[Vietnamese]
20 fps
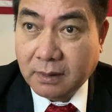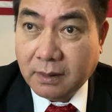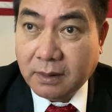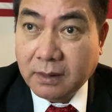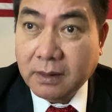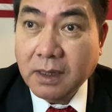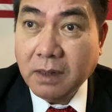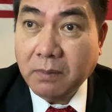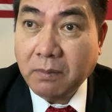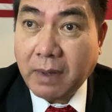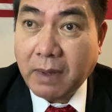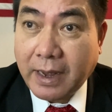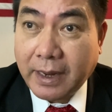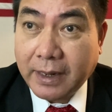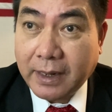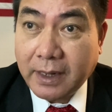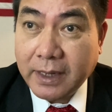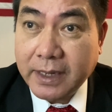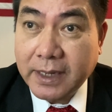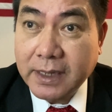Nhưng mà
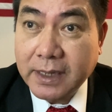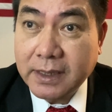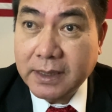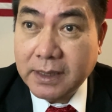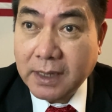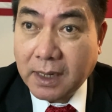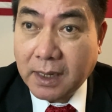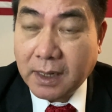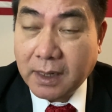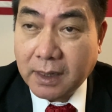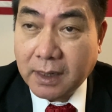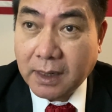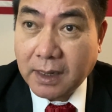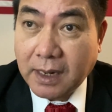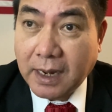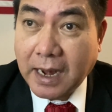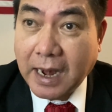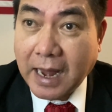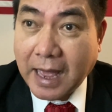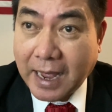đó hiện giờ đó
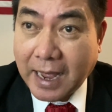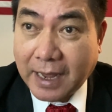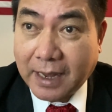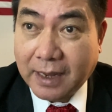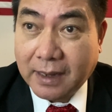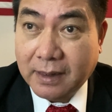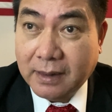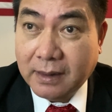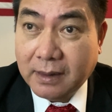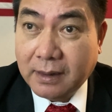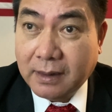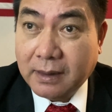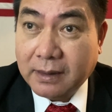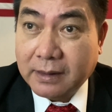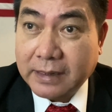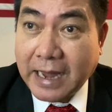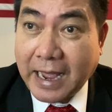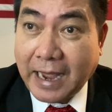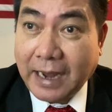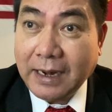là
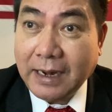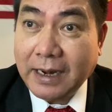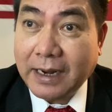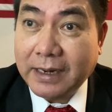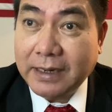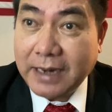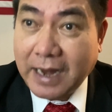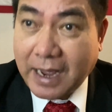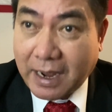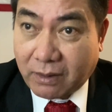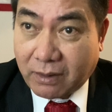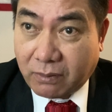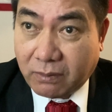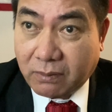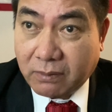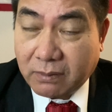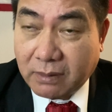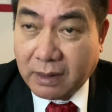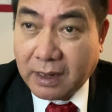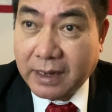đảng lãnh đạo
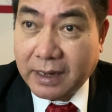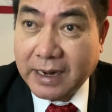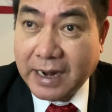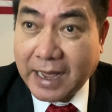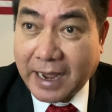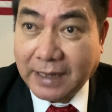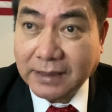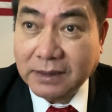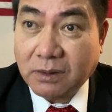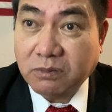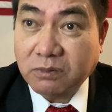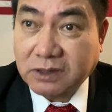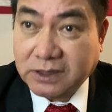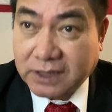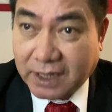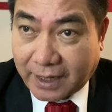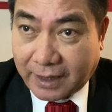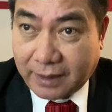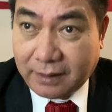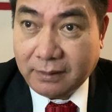là đảng Cộng
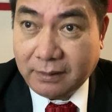sản.